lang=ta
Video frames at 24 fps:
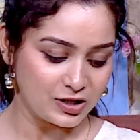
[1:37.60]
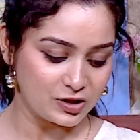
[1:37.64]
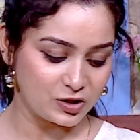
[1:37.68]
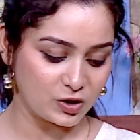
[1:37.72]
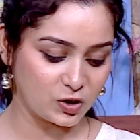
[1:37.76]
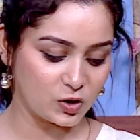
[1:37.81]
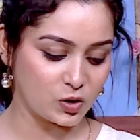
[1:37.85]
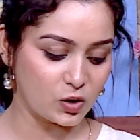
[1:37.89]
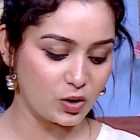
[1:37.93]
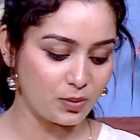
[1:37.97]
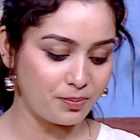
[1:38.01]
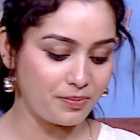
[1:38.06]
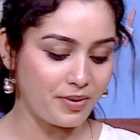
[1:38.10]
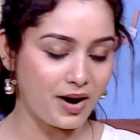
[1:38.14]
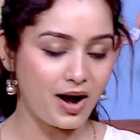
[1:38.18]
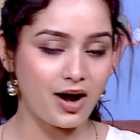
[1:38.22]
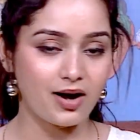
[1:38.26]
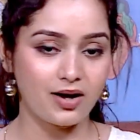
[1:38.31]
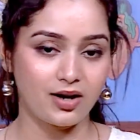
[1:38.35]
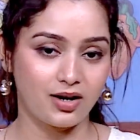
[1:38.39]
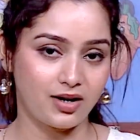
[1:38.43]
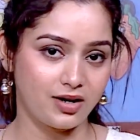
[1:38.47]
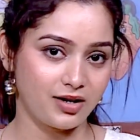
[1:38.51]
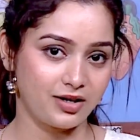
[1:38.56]
ஸோ பா
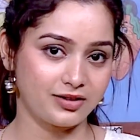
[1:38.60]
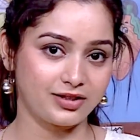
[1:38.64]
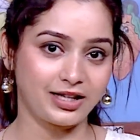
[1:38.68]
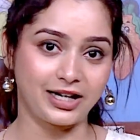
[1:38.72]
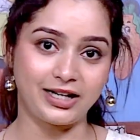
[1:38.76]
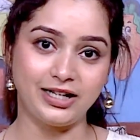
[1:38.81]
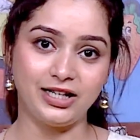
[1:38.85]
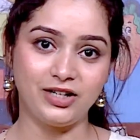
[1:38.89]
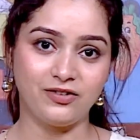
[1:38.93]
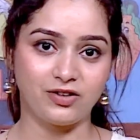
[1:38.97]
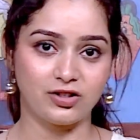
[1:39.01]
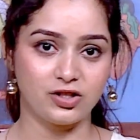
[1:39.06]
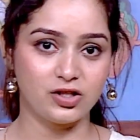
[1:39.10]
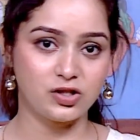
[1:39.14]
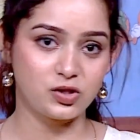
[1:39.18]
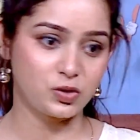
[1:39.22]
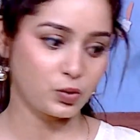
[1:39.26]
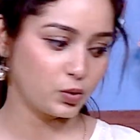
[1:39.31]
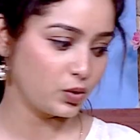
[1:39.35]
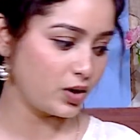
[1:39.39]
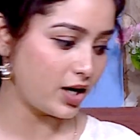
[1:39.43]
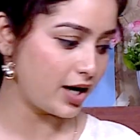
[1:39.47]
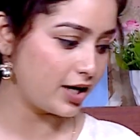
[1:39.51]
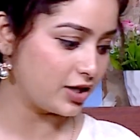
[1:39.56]
தண்ணி வந்து
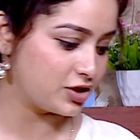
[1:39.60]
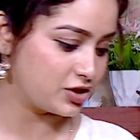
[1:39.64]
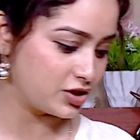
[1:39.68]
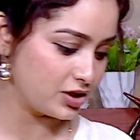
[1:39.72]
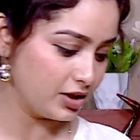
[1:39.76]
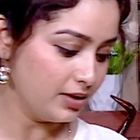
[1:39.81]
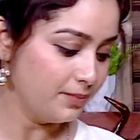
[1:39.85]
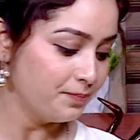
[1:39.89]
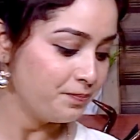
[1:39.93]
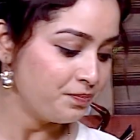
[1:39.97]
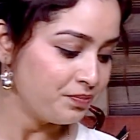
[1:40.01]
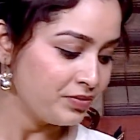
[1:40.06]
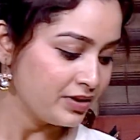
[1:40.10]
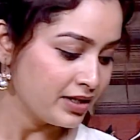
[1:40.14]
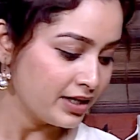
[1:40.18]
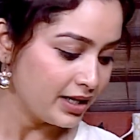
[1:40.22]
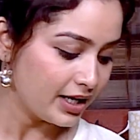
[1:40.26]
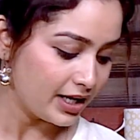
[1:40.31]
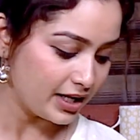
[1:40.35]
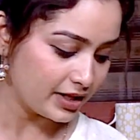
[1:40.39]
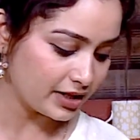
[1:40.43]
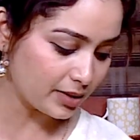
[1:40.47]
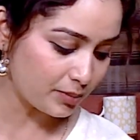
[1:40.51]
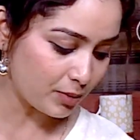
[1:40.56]
சூடாயிடுச்சு
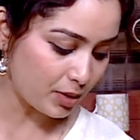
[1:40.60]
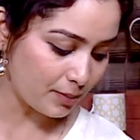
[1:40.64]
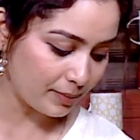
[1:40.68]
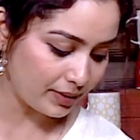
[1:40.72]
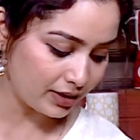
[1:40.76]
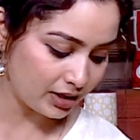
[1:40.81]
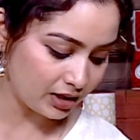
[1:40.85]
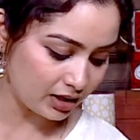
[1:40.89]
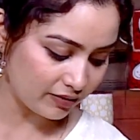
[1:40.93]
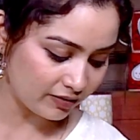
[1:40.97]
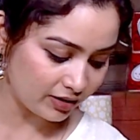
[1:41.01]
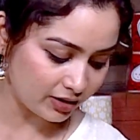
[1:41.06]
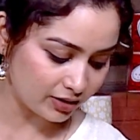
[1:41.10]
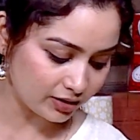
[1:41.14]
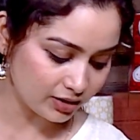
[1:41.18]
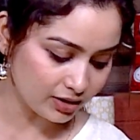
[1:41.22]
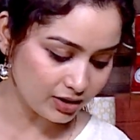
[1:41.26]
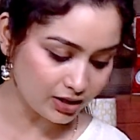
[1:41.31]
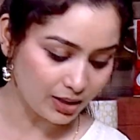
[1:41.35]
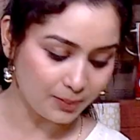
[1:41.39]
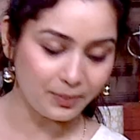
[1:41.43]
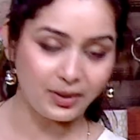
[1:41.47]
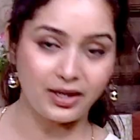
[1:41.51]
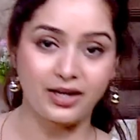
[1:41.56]
இந்த மொமெண்ட்டில் வந்து
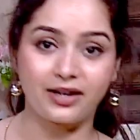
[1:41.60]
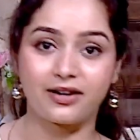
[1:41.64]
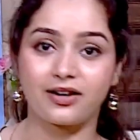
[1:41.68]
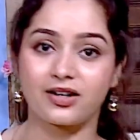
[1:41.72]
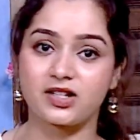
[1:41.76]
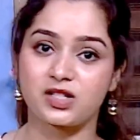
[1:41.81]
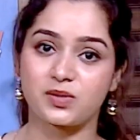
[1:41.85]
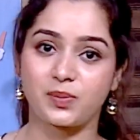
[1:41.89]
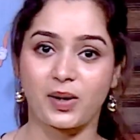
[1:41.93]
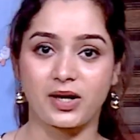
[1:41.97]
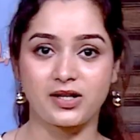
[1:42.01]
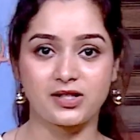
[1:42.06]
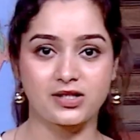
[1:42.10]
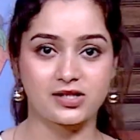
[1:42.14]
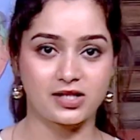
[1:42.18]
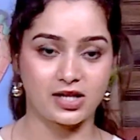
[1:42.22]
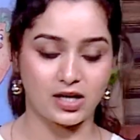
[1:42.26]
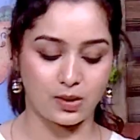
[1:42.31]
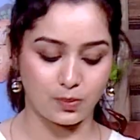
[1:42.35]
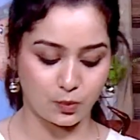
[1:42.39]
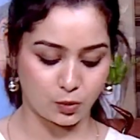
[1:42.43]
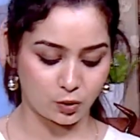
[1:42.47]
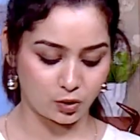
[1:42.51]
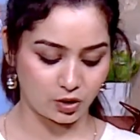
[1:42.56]
நம்ம இருக்கிற ஸ்பைஸ்
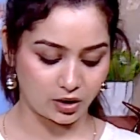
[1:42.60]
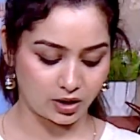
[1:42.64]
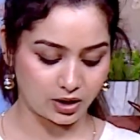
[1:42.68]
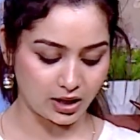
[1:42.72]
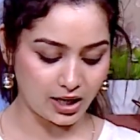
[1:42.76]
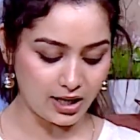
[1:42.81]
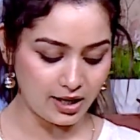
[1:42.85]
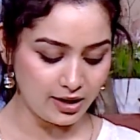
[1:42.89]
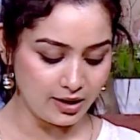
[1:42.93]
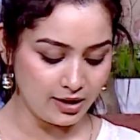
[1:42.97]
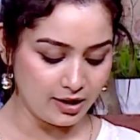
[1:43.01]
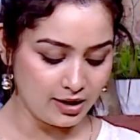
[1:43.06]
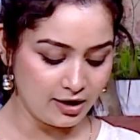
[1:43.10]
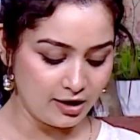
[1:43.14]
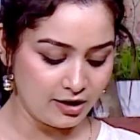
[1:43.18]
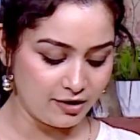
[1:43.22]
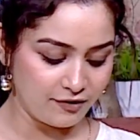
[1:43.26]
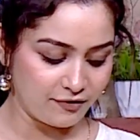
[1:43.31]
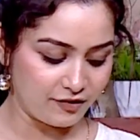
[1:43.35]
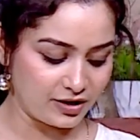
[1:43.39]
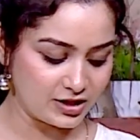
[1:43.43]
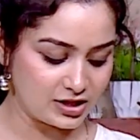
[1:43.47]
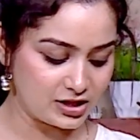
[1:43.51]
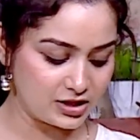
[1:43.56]
எல்லாம் போட்டுக்கலாம்
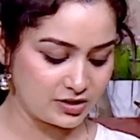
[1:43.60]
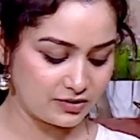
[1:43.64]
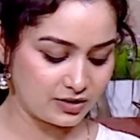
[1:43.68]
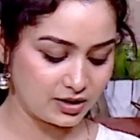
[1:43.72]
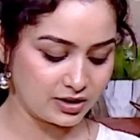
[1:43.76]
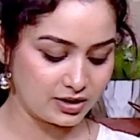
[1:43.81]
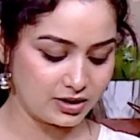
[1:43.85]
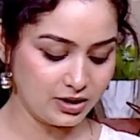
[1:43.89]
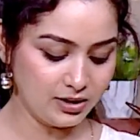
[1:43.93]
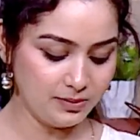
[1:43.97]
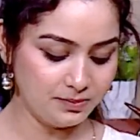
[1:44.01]
ஃபஸ்ட்டு வந்து